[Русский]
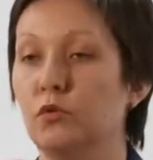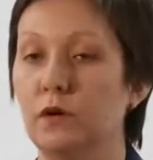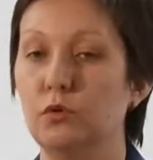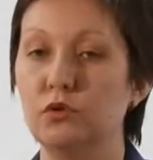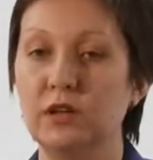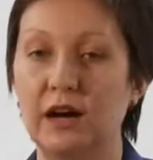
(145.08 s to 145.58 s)

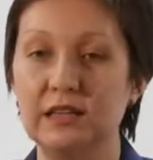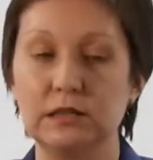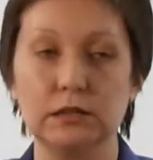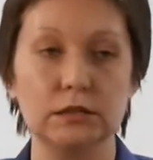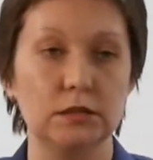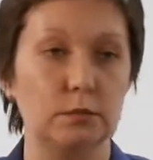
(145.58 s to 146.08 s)
Нового года
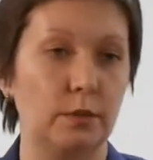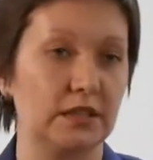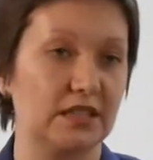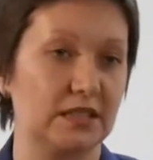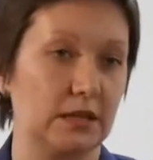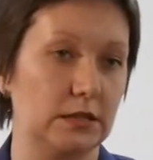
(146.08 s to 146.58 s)
открытые
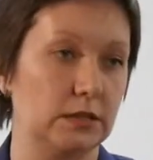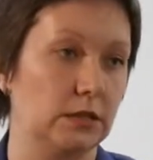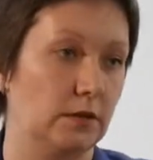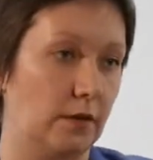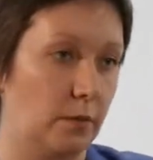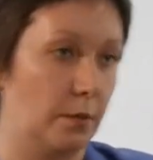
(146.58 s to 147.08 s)
банки с
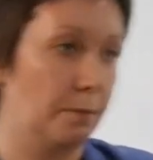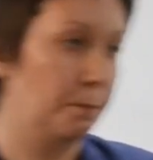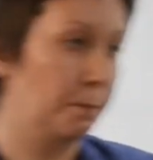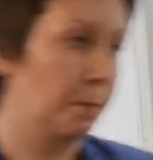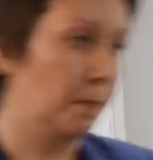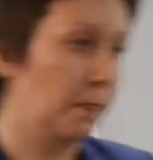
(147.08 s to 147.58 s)
консервами.
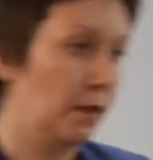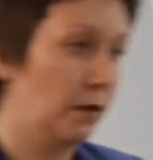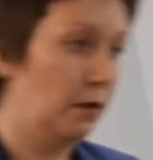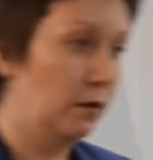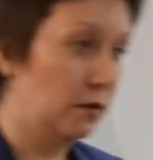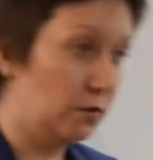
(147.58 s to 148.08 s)

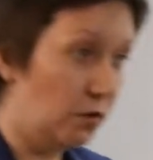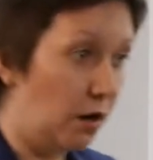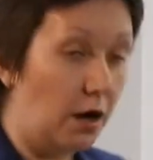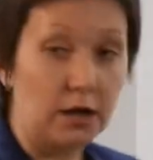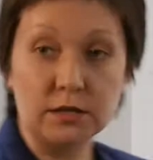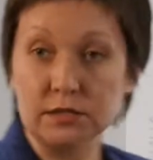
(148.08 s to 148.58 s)

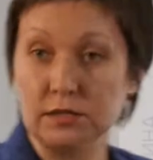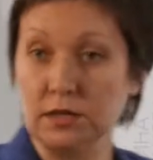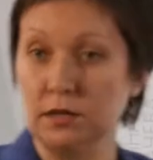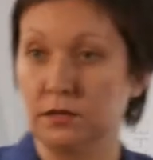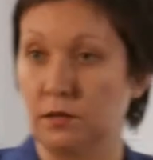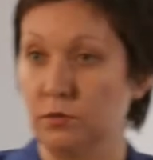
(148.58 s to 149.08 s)
Да, они
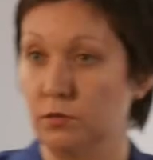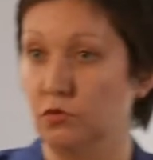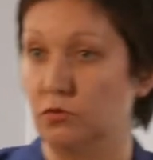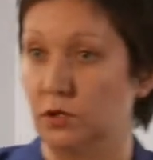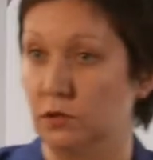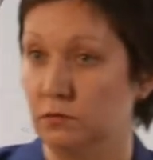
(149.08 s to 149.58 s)
съели там
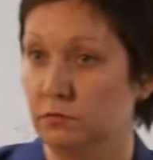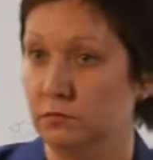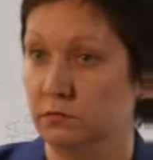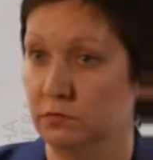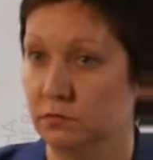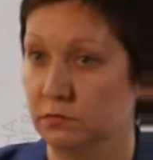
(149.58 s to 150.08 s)
немного,
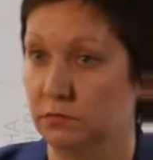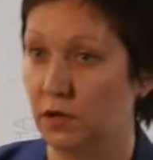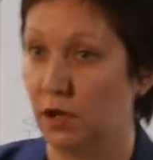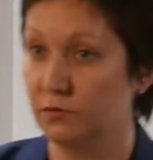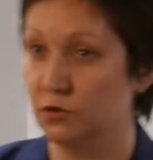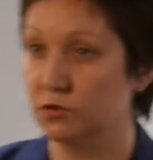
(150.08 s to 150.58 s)

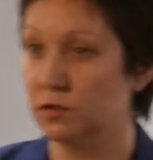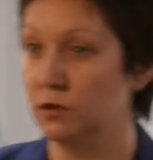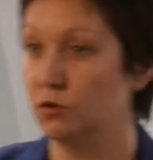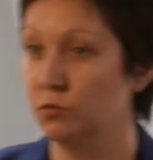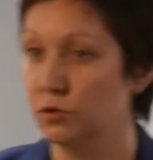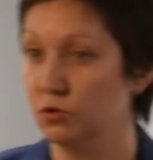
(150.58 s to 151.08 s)
а все
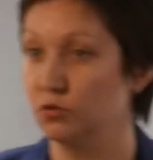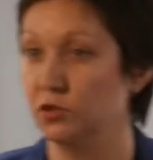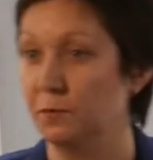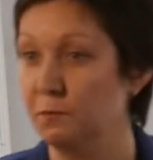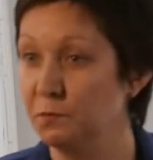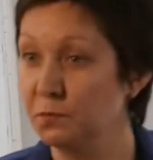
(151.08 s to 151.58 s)
остальное не
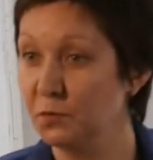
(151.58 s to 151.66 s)
нужно.